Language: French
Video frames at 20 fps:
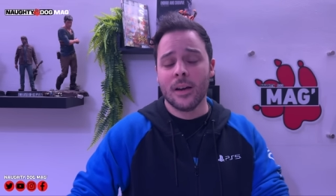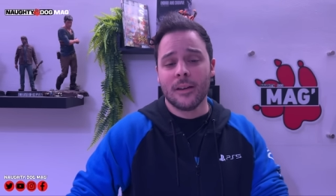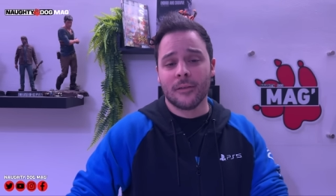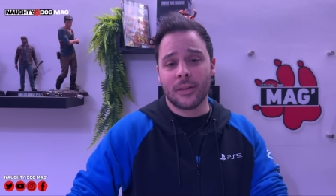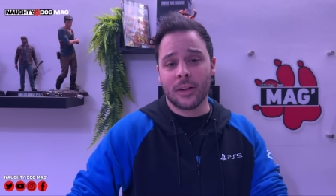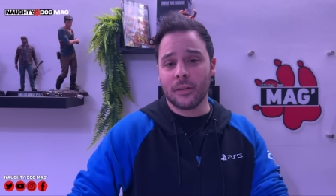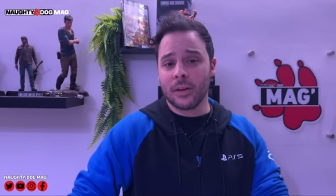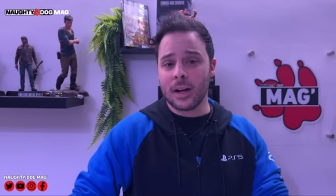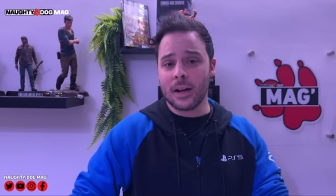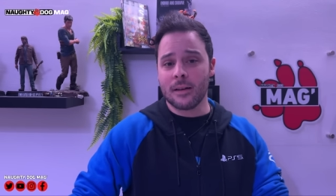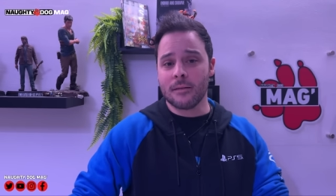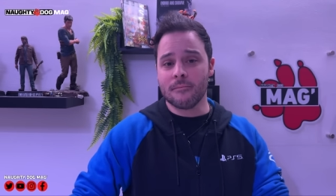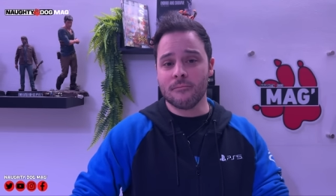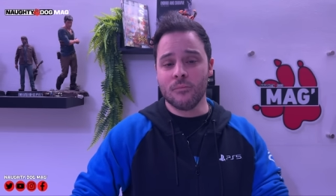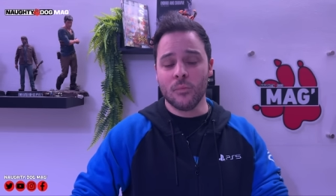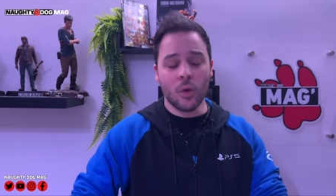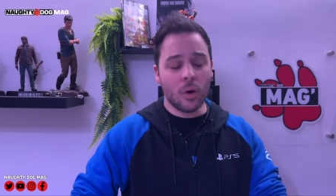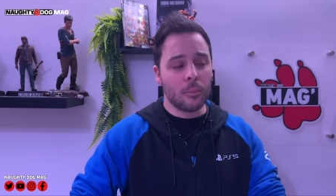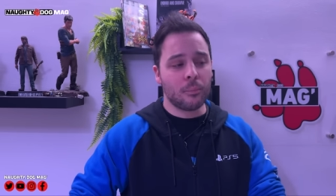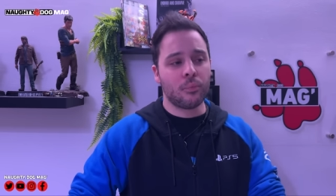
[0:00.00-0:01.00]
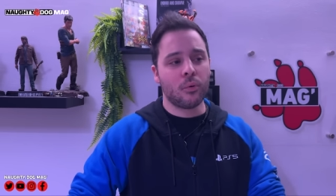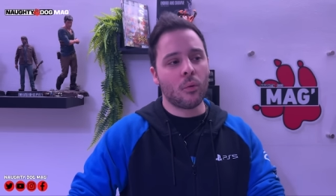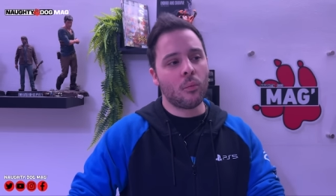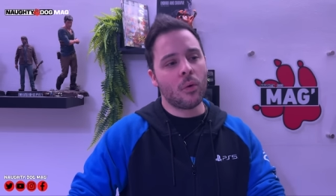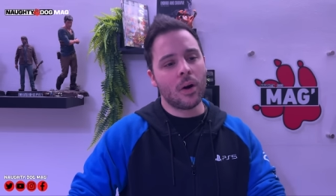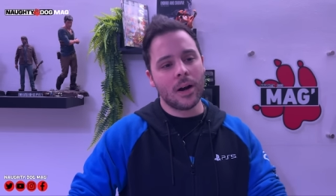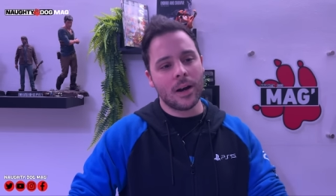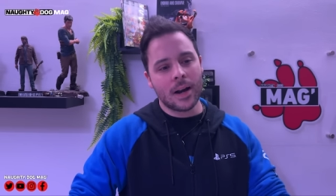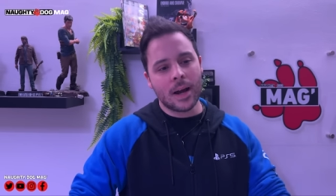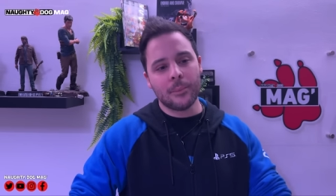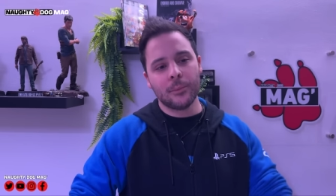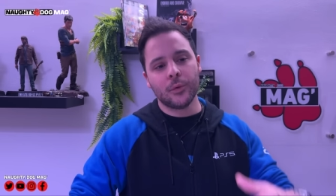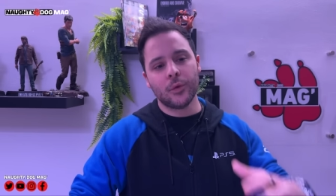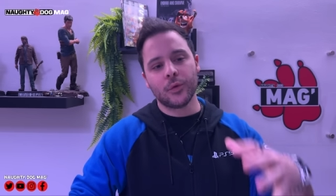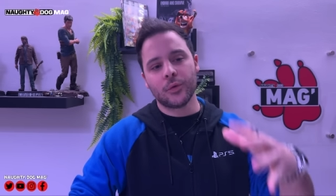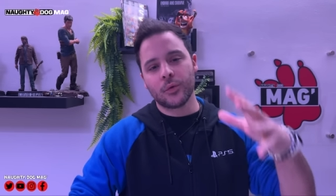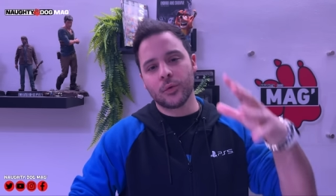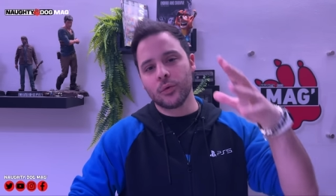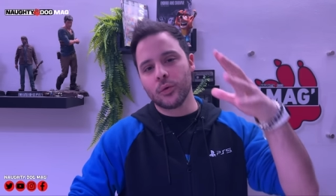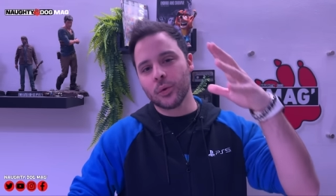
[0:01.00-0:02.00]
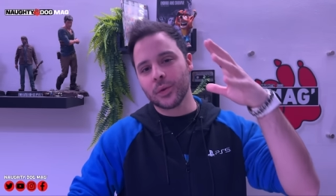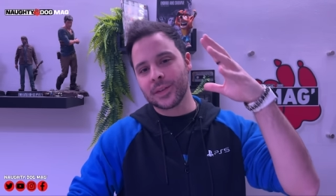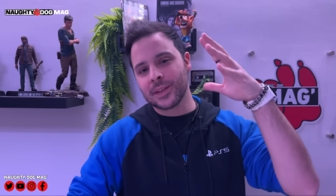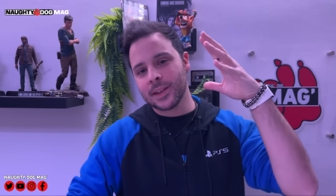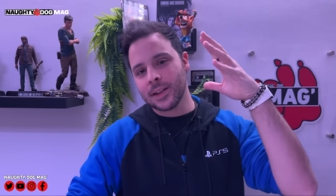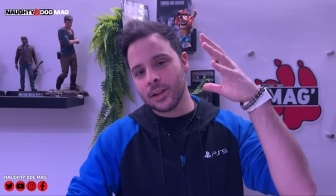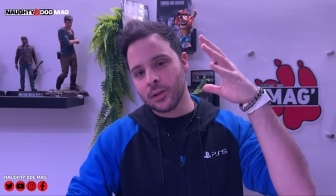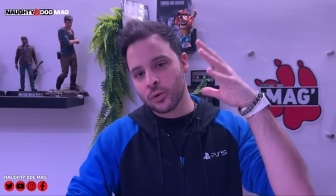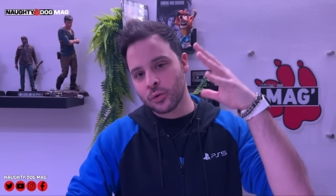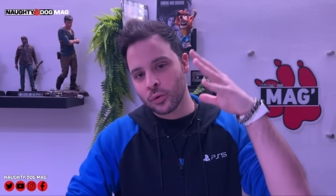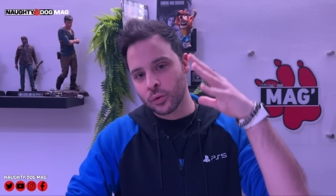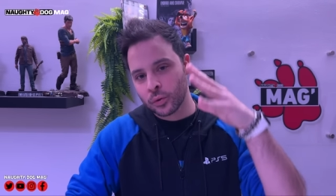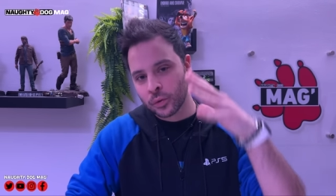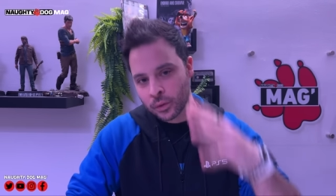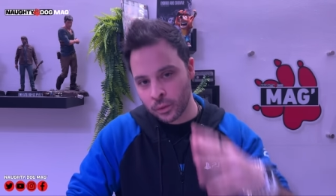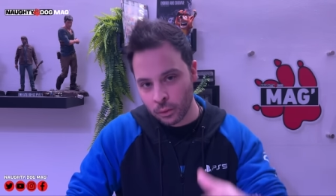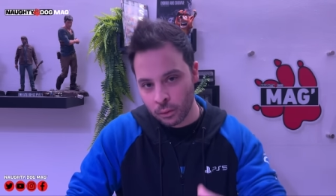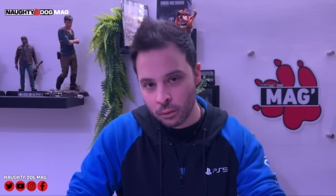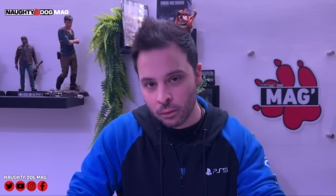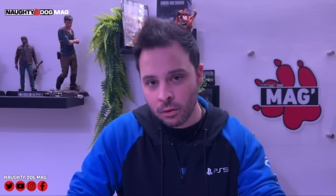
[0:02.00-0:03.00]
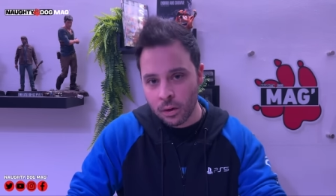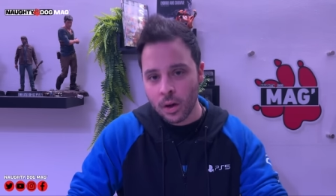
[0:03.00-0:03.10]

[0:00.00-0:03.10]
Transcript: Enfin voilà, non, pour moi, l'âme du studio, c'est des jeux solo.